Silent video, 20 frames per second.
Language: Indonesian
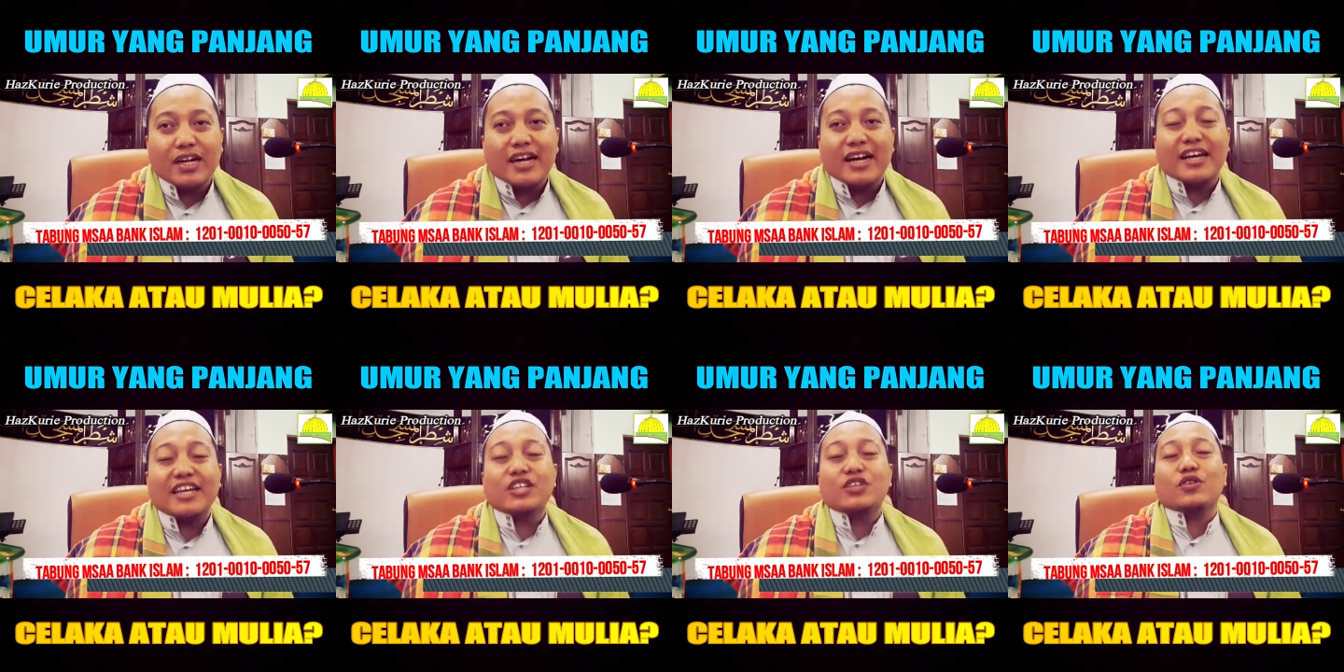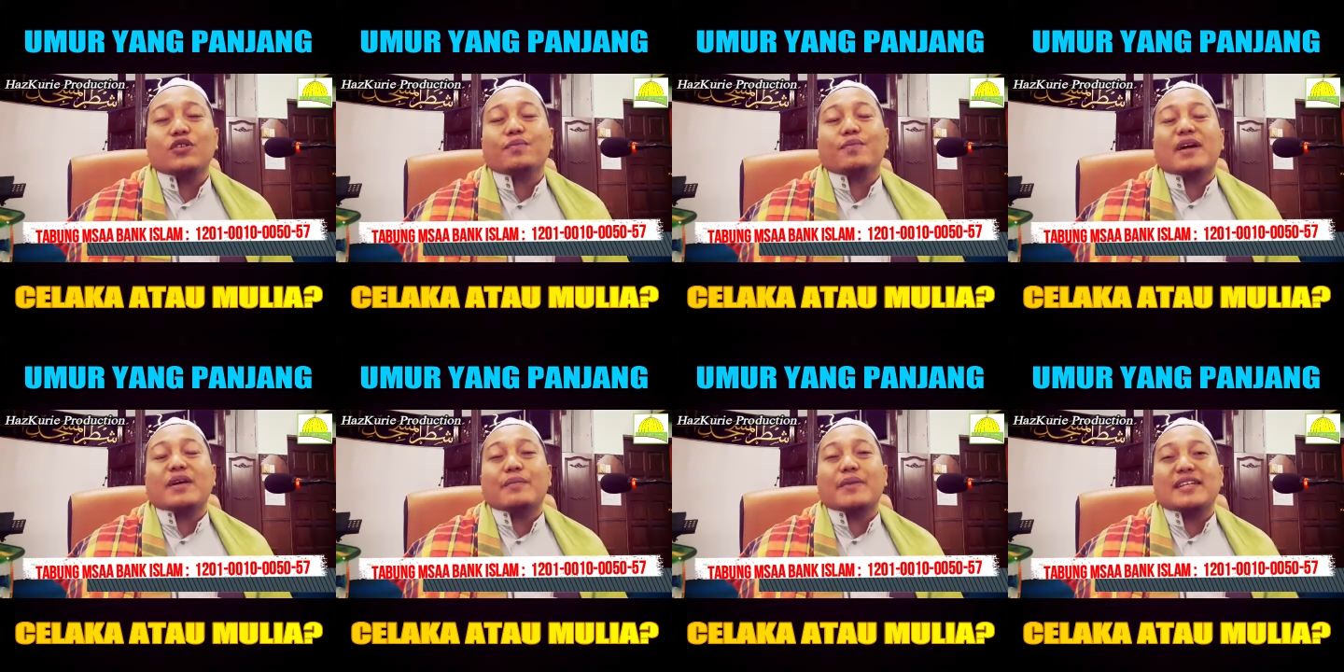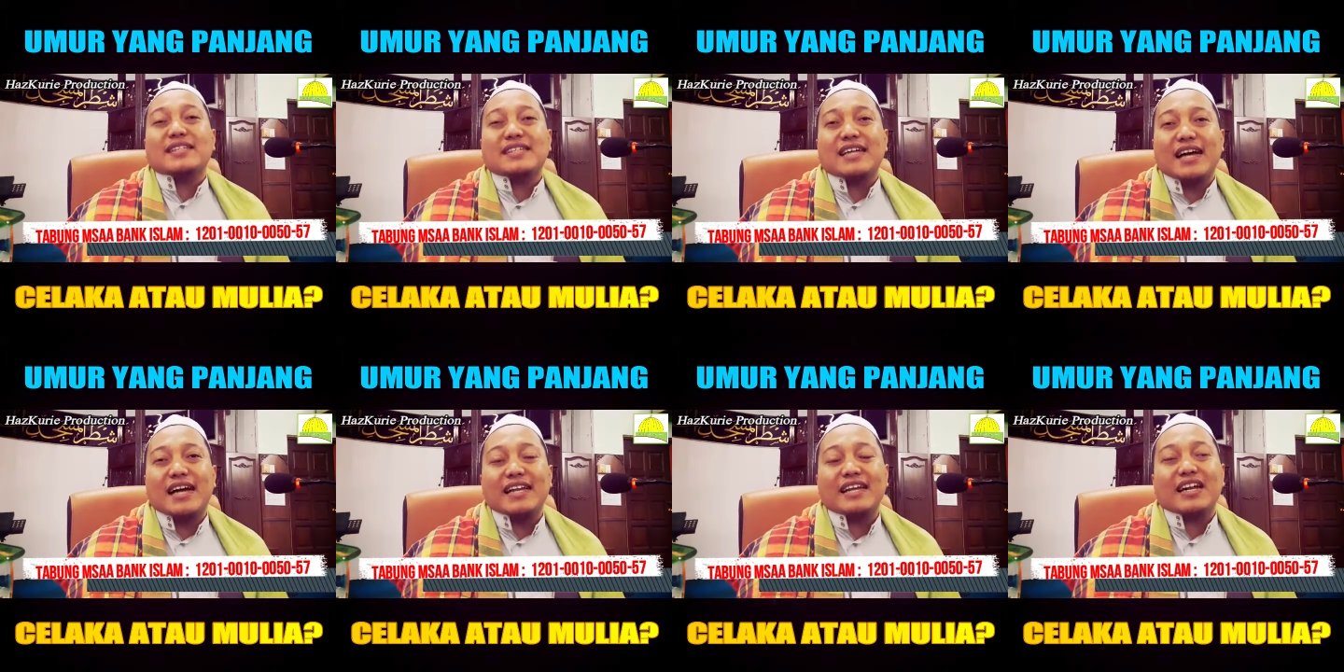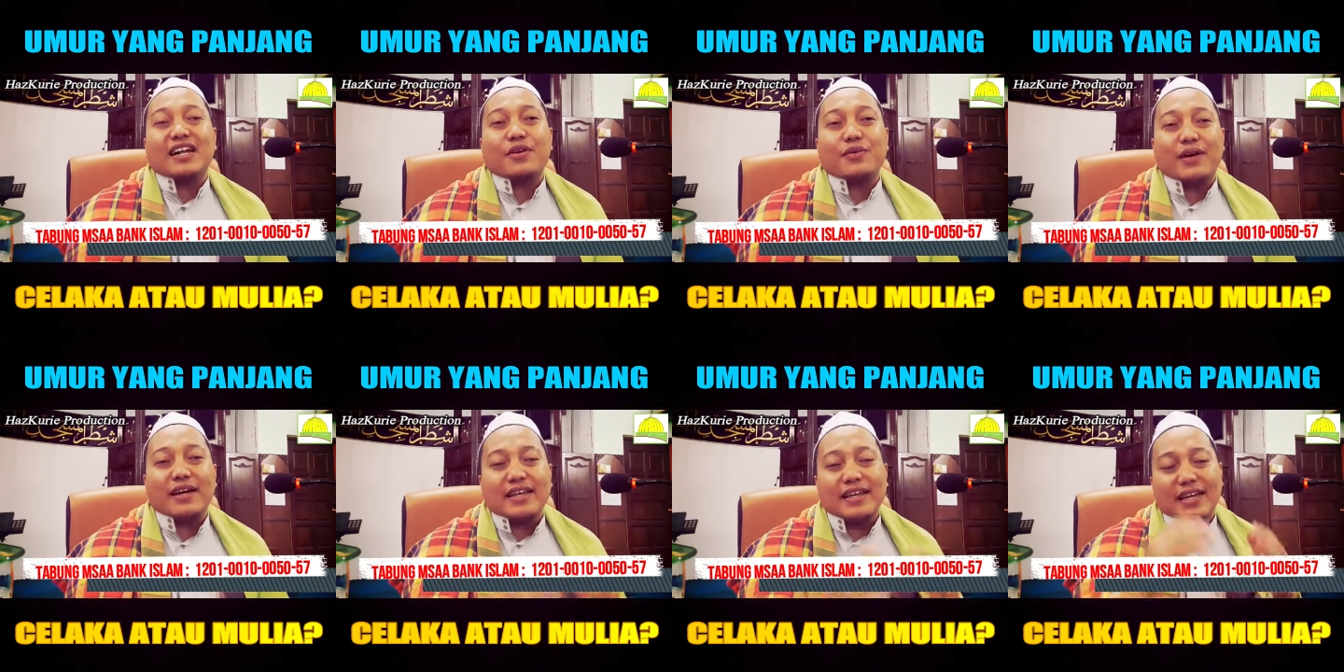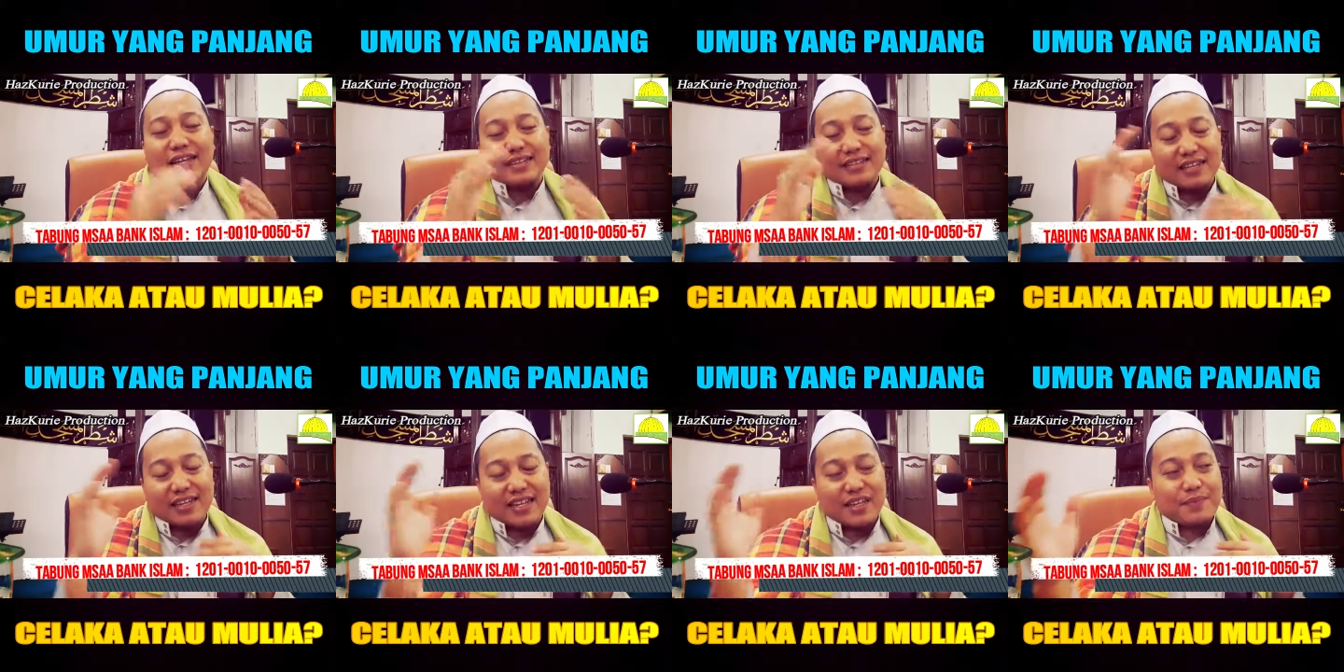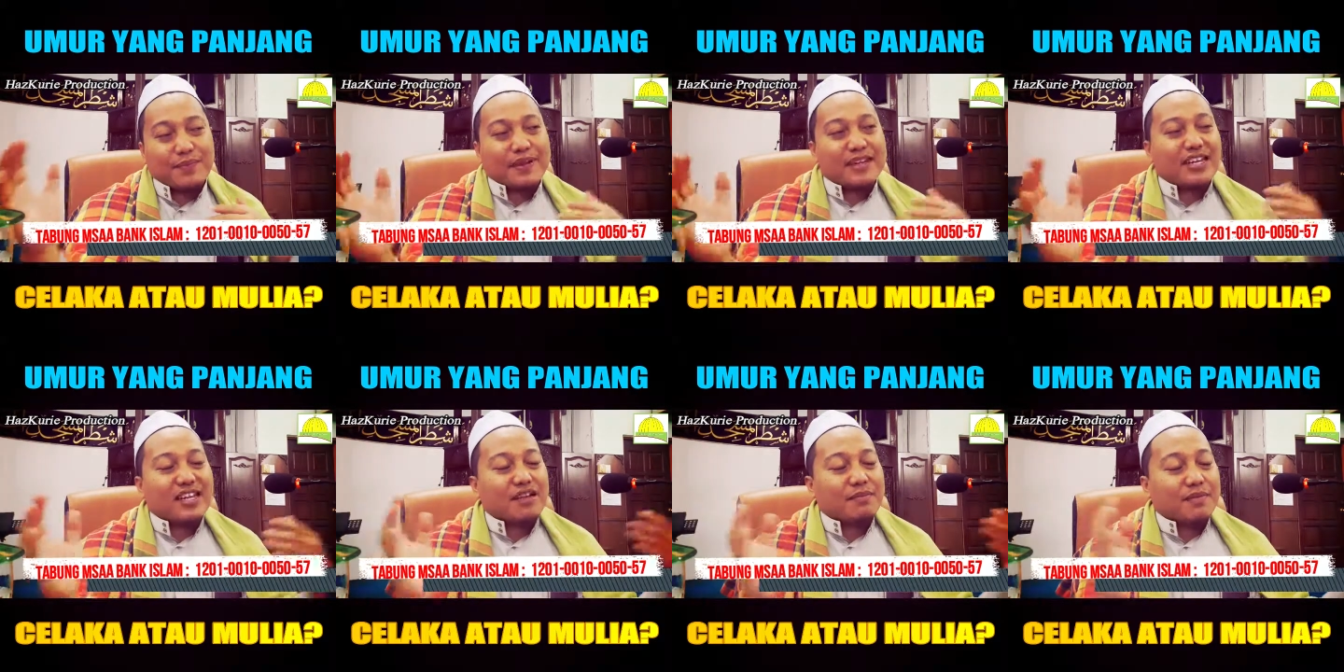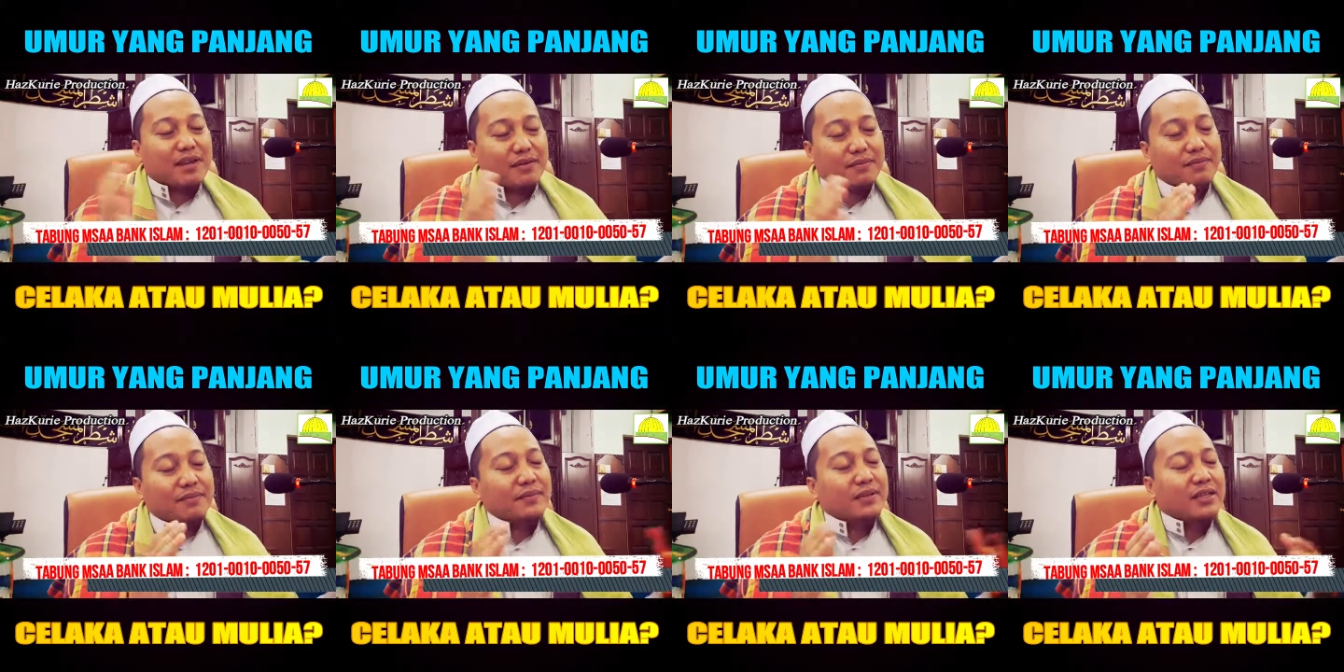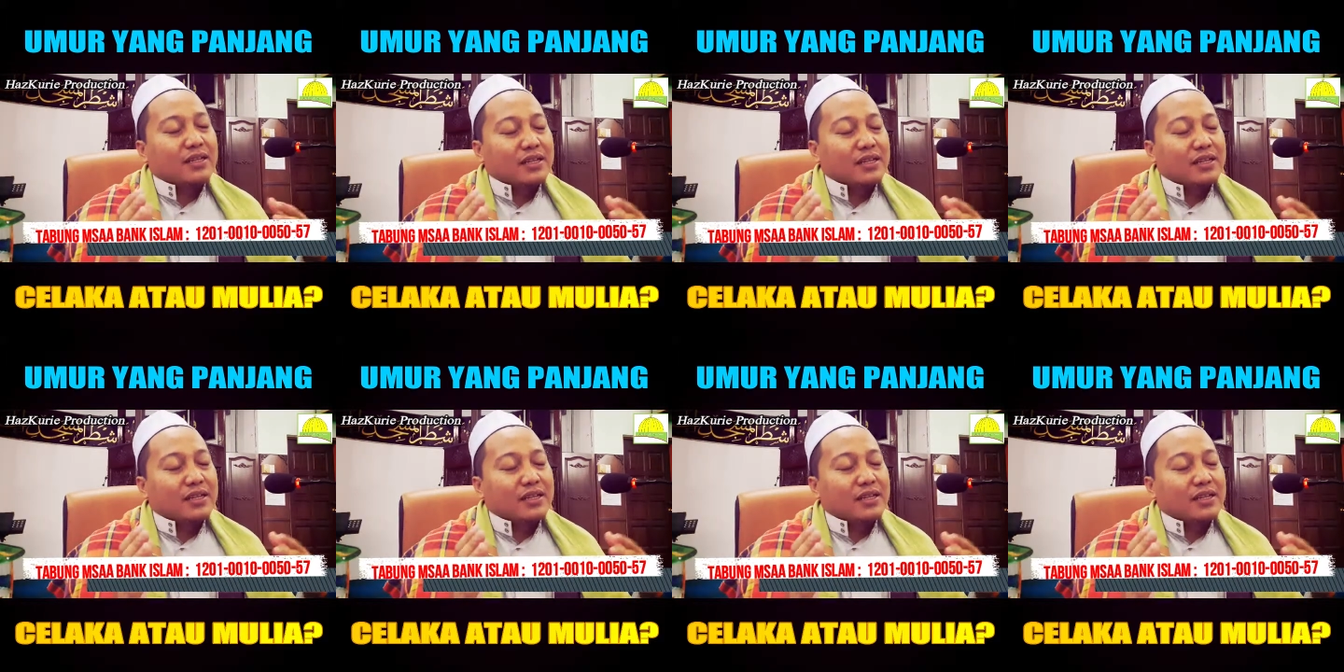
Nah, itu perbezaan riwayat daripada Imam